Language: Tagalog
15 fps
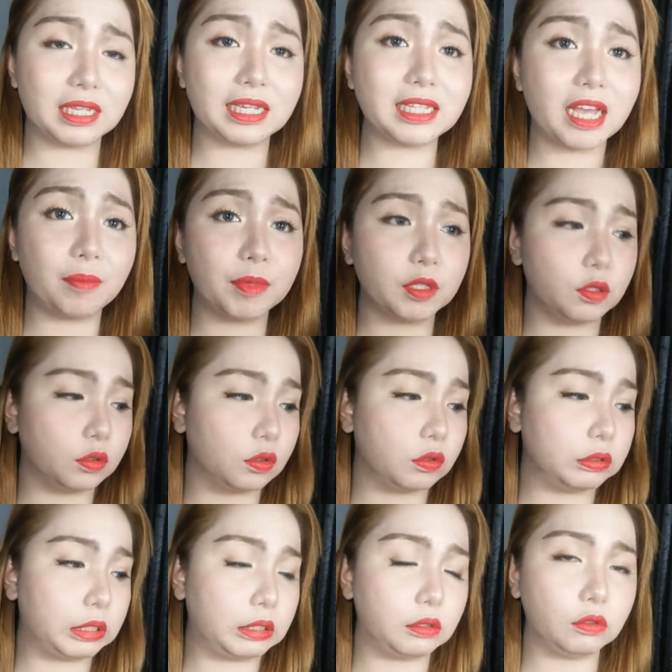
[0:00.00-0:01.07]
Kasi ginamit
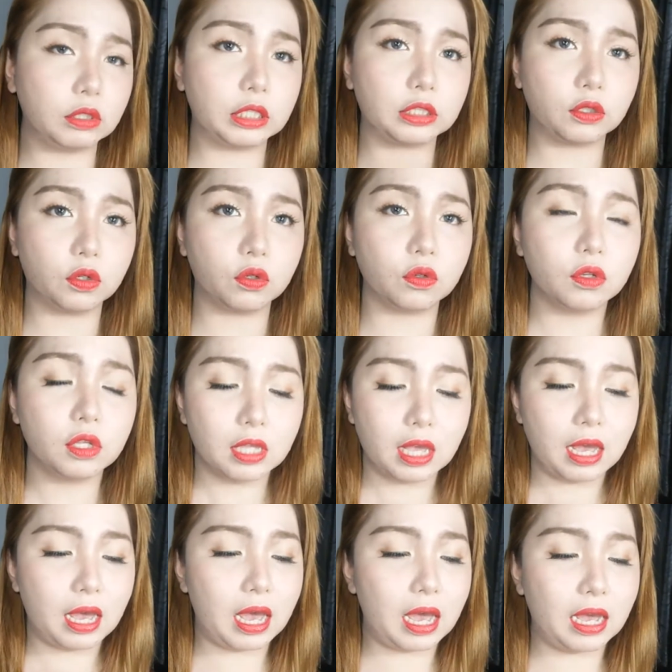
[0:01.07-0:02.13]
ko tong tatlo na to.
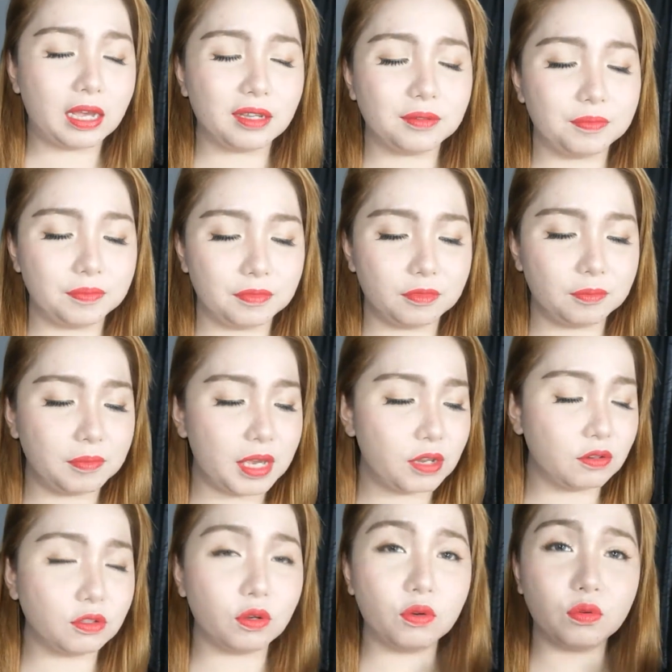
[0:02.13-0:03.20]
Uh,
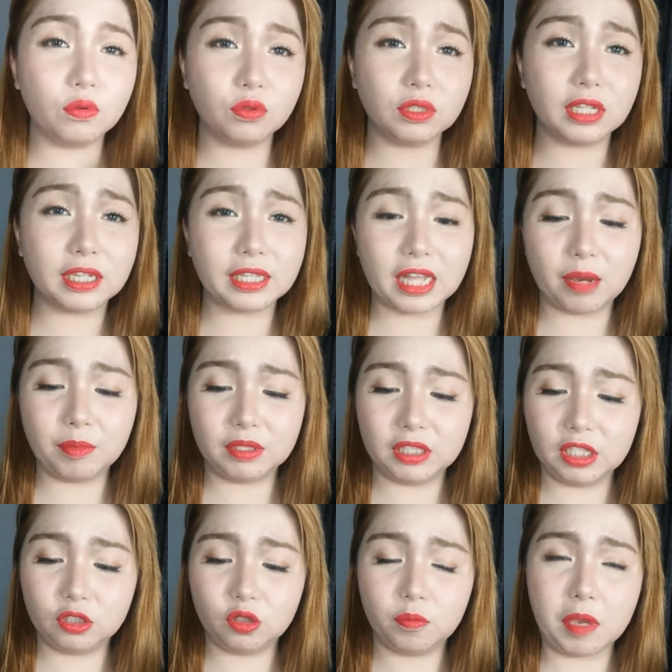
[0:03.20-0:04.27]
meron akong unang
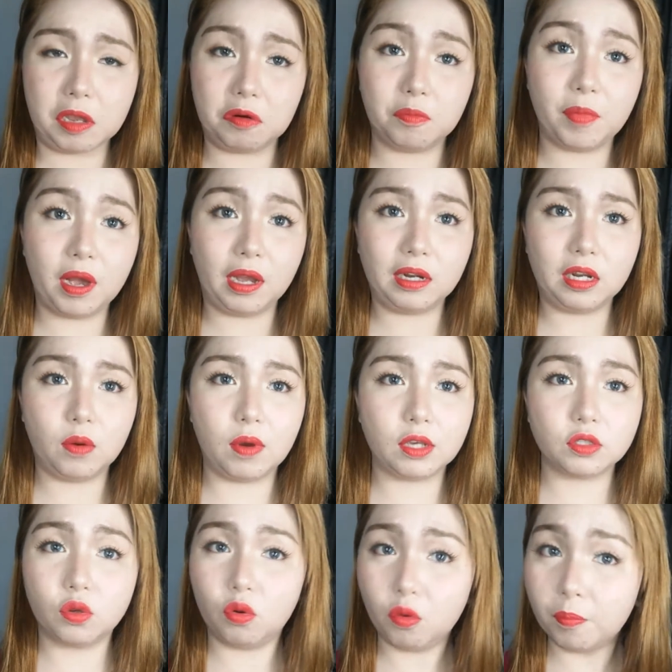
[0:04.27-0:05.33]
ginamit dito, merong
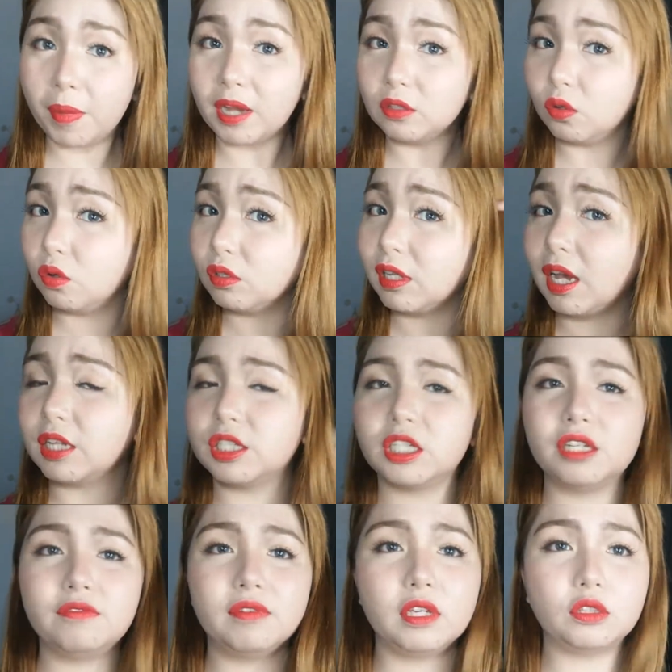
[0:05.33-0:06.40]
pangalawa. So, kung paano ko
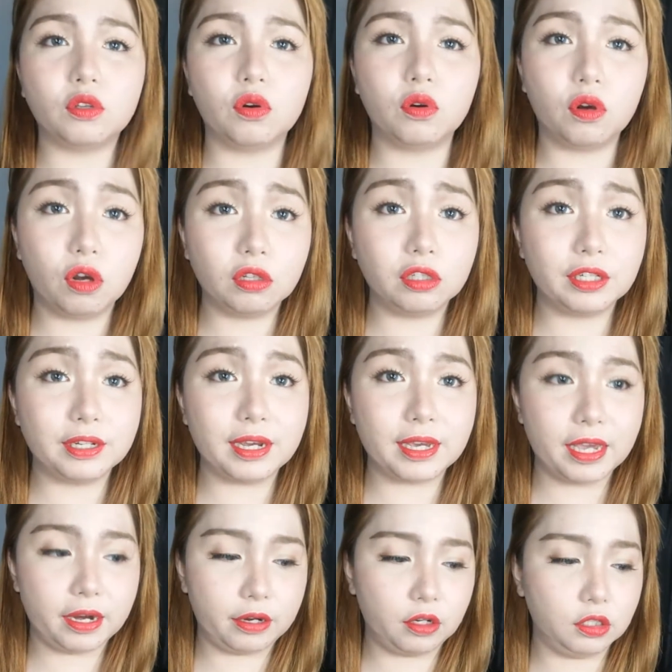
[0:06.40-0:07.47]
na-achieve itong
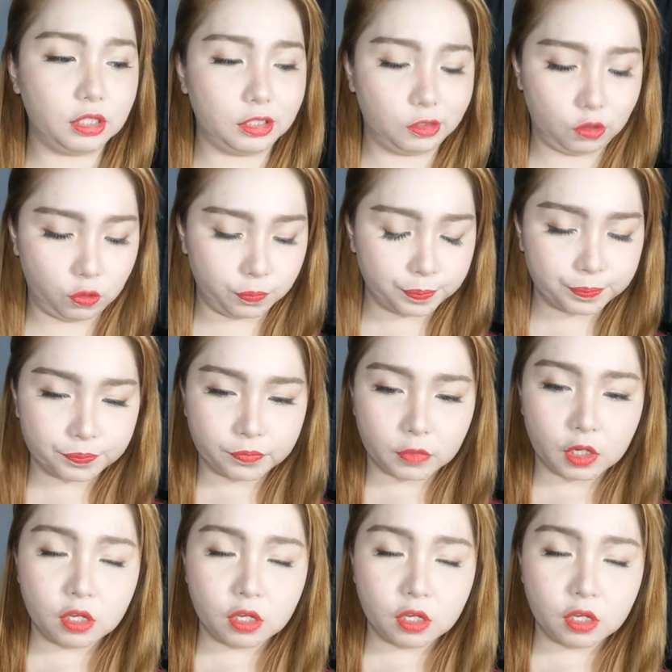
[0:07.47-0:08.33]
color ng hair ko na to.